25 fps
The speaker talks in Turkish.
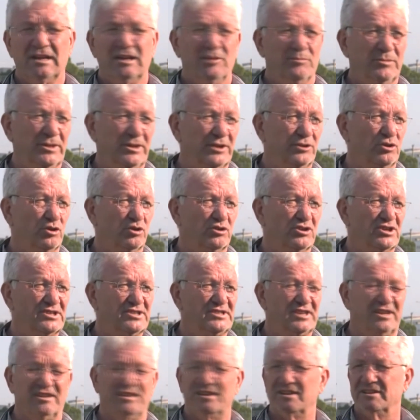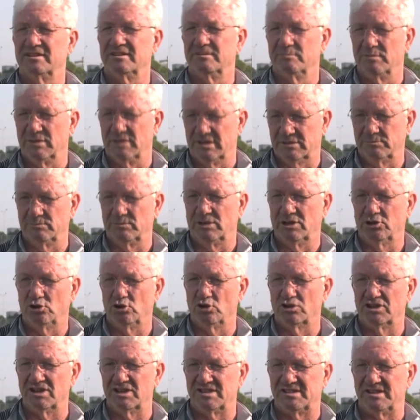mentor desteklerini
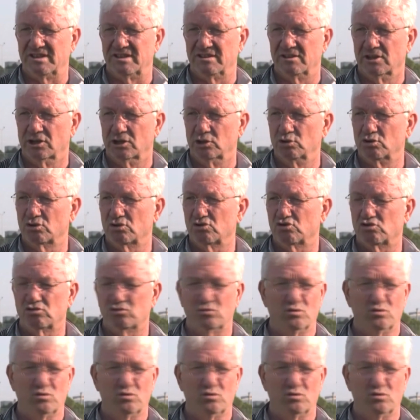mentor desteğini de alıyoruz.